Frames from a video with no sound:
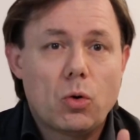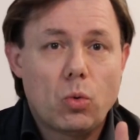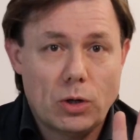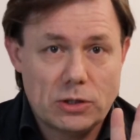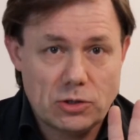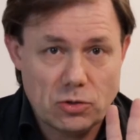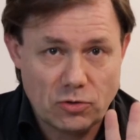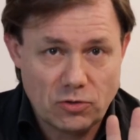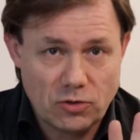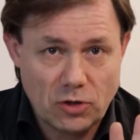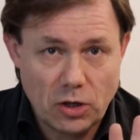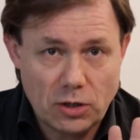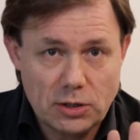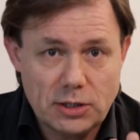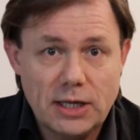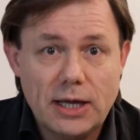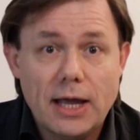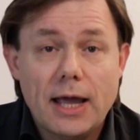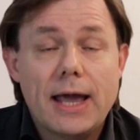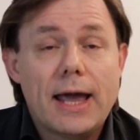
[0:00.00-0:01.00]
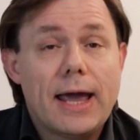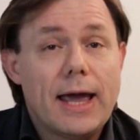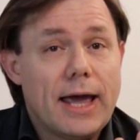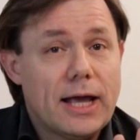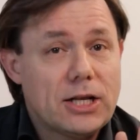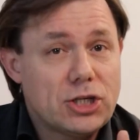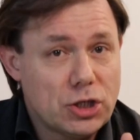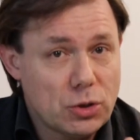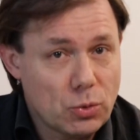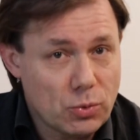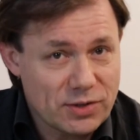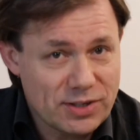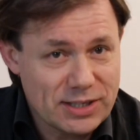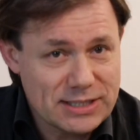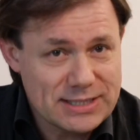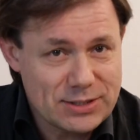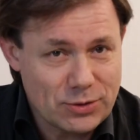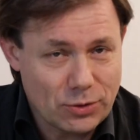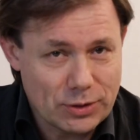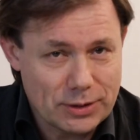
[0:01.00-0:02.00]
4 snodi e 5
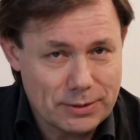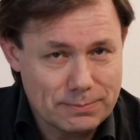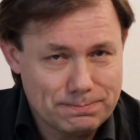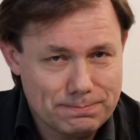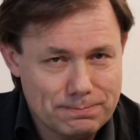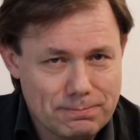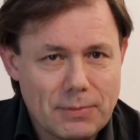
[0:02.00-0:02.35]
sezioni.